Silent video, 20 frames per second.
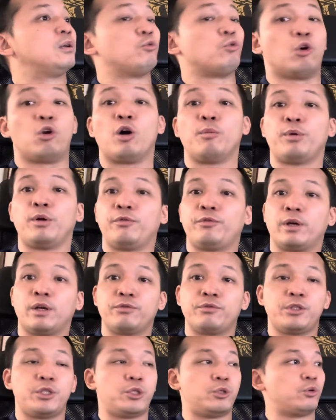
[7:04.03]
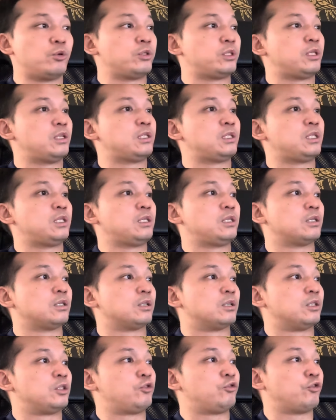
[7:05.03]
Ou alors on peut le faire en visio si
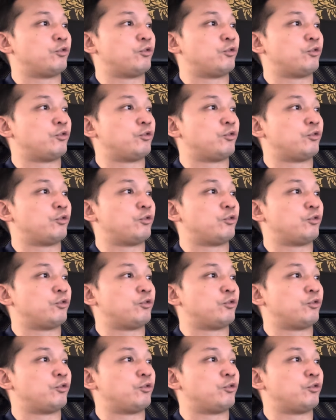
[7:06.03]
tu